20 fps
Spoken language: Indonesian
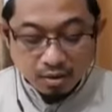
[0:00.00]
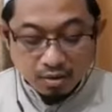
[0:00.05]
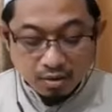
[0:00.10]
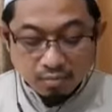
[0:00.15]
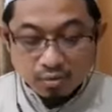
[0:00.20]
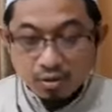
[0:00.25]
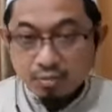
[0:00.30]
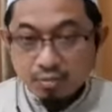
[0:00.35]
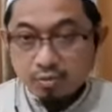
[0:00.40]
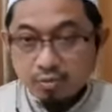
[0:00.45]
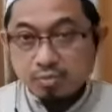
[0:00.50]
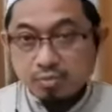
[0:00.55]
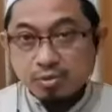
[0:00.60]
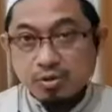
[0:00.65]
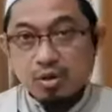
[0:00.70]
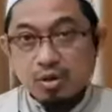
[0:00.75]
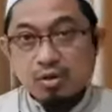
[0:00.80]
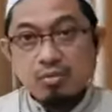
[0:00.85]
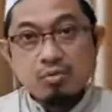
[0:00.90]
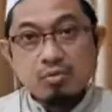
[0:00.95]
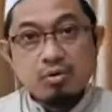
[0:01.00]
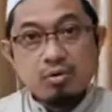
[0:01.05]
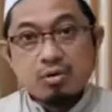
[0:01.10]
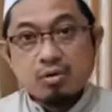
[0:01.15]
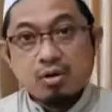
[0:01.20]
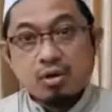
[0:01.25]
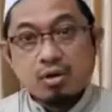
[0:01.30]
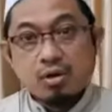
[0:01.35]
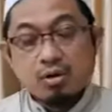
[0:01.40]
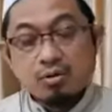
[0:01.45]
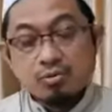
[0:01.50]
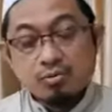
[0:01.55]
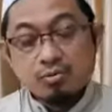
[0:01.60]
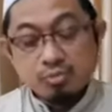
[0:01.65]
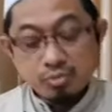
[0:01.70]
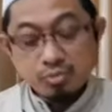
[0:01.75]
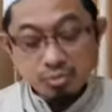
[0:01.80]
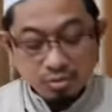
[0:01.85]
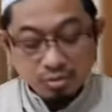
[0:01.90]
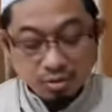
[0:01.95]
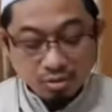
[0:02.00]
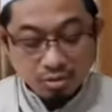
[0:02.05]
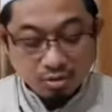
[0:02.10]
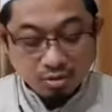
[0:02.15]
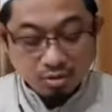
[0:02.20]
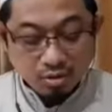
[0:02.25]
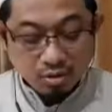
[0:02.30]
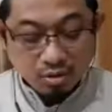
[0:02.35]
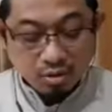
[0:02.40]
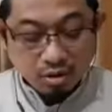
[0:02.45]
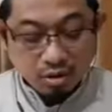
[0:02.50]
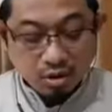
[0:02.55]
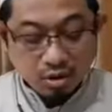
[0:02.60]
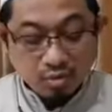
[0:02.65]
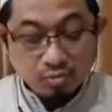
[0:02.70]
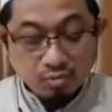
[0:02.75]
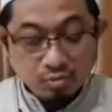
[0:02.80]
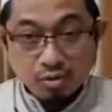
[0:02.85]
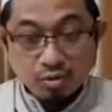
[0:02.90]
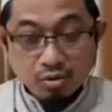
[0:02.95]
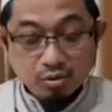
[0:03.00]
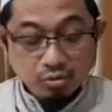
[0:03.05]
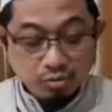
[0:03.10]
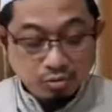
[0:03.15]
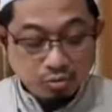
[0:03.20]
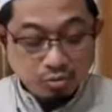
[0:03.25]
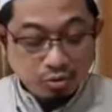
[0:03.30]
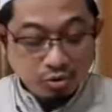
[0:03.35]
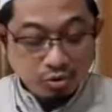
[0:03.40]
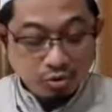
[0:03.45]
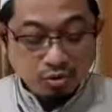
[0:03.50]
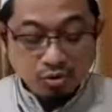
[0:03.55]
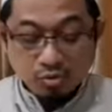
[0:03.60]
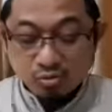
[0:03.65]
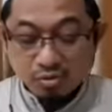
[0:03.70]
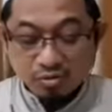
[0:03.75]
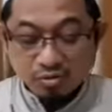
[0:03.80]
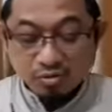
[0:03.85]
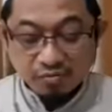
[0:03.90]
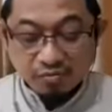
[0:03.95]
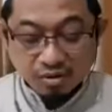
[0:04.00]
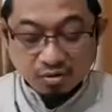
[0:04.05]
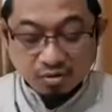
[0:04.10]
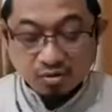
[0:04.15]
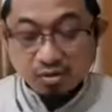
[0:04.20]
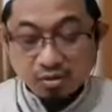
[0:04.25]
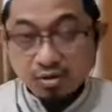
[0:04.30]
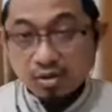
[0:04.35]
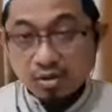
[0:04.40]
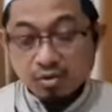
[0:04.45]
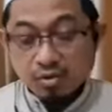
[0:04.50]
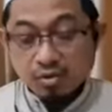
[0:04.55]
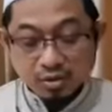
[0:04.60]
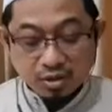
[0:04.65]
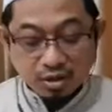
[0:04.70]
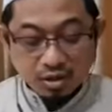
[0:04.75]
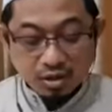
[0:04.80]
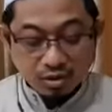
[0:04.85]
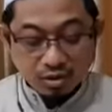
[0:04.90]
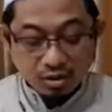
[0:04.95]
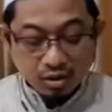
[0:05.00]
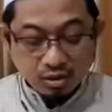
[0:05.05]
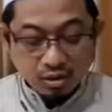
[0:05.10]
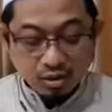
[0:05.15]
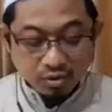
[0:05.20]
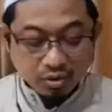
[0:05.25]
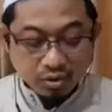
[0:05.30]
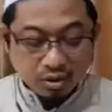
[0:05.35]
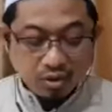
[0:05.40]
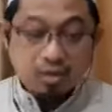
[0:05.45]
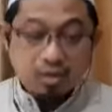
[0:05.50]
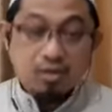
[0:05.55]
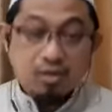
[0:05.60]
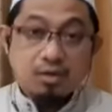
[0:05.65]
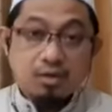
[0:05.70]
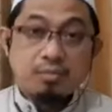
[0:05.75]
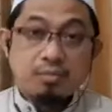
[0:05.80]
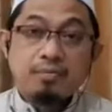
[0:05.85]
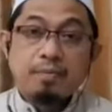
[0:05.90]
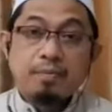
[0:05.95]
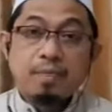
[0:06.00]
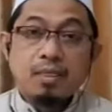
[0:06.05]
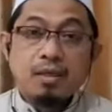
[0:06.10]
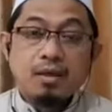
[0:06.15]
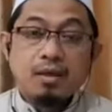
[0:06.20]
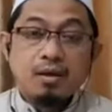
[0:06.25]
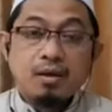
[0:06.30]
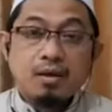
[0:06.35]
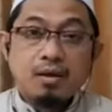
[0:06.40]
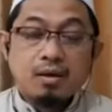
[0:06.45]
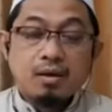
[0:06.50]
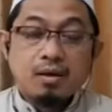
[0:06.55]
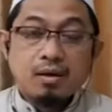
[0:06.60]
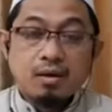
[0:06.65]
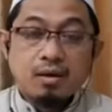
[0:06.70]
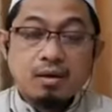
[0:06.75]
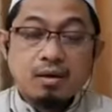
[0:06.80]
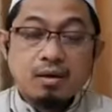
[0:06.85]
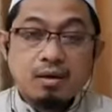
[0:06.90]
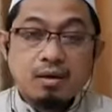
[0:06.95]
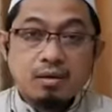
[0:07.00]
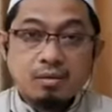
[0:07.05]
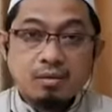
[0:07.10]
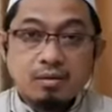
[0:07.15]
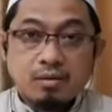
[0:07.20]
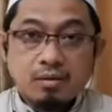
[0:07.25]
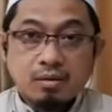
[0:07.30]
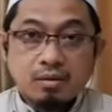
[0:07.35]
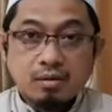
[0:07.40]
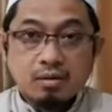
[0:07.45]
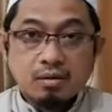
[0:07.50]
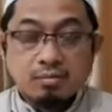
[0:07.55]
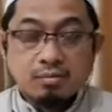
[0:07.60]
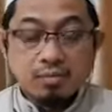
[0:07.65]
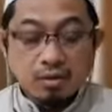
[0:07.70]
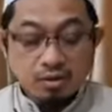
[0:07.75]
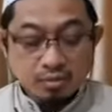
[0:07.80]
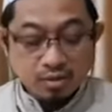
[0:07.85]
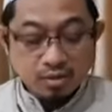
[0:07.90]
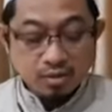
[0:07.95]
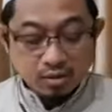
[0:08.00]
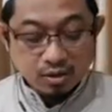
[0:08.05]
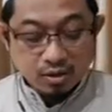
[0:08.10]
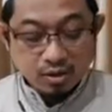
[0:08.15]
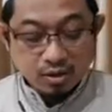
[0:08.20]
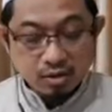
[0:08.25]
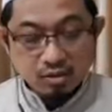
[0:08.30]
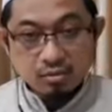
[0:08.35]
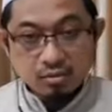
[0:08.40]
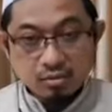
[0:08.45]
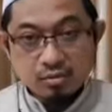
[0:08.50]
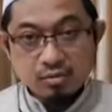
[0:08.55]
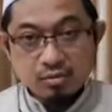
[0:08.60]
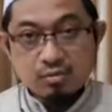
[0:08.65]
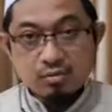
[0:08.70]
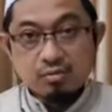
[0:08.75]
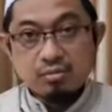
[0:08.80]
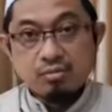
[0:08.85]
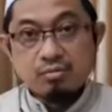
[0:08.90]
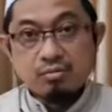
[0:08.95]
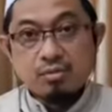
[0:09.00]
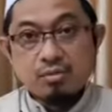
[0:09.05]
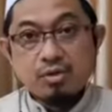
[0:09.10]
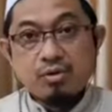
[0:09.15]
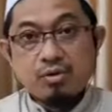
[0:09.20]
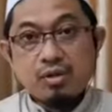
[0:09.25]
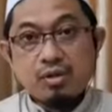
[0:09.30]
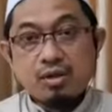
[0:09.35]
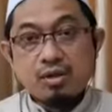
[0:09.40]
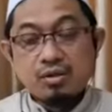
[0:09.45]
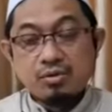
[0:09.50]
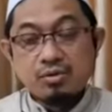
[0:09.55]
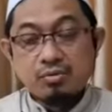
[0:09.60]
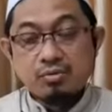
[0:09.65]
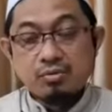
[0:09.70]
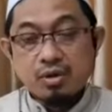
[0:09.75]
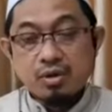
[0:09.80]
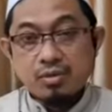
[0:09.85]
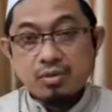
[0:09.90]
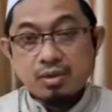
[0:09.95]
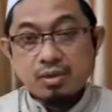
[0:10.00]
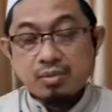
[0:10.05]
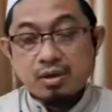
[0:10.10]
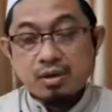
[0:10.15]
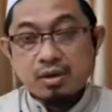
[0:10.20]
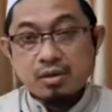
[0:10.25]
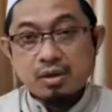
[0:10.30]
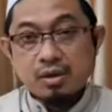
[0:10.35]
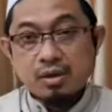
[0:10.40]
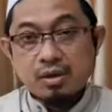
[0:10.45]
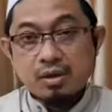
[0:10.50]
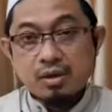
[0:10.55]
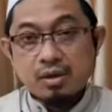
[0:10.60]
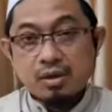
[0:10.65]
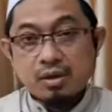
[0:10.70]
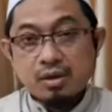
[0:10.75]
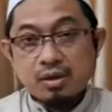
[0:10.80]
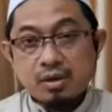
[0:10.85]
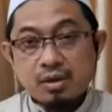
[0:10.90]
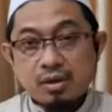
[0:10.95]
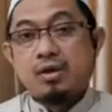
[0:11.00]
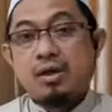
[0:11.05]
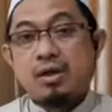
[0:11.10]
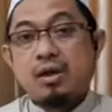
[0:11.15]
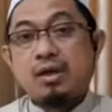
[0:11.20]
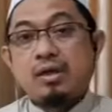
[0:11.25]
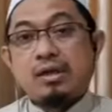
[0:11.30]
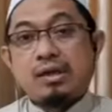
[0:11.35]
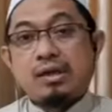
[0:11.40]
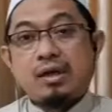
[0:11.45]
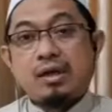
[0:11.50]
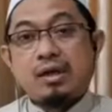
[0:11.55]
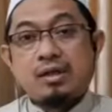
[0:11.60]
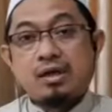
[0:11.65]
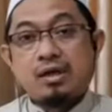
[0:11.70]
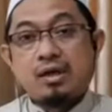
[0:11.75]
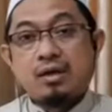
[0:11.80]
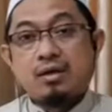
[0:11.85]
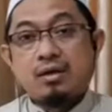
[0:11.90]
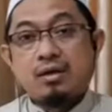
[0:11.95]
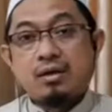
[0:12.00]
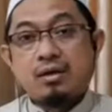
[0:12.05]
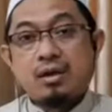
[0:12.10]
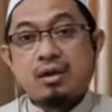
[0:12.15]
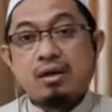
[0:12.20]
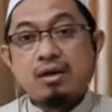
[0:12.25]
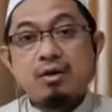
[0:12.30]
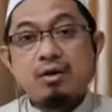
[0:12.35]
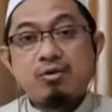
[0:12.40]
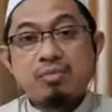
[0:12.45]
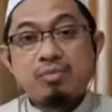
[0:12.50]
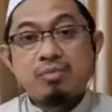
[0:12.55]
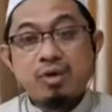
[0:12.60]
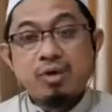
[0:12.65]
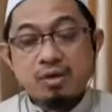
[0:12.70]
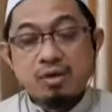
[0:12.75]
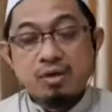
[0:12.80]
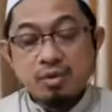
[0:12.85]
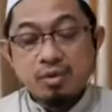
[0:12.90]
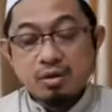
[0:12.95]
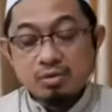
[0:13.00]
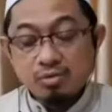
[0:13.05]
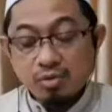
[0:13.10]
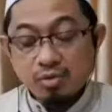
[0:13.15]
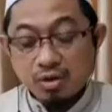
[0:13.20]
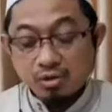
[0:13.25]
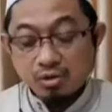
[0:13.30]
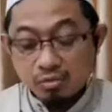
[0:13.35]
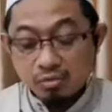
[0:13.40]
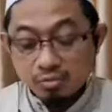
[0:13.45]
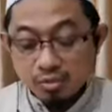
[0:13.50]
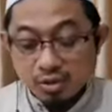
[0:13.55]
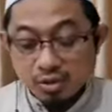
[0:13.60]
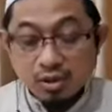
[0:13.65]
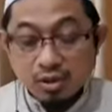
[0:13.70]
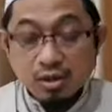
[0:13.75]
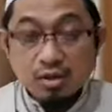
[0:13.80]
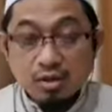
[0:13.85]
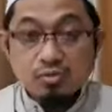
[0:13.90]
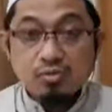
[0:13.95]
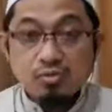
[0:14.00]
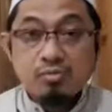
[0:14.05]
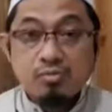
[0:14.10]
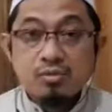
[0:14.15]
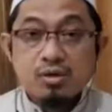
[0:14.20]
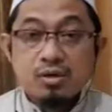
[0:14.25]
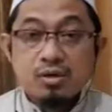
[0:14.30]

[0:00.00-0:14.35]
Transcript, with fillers: beliau menyebutkan wa qala al-jumhur al-muradu mu'dhamul fara'id wa tahlil wa tahrim. Ya. Beliau mengatakan mayoritas ulama mengatakan bahwa yang dikatakan al-yauma akmaltu lakum dinakum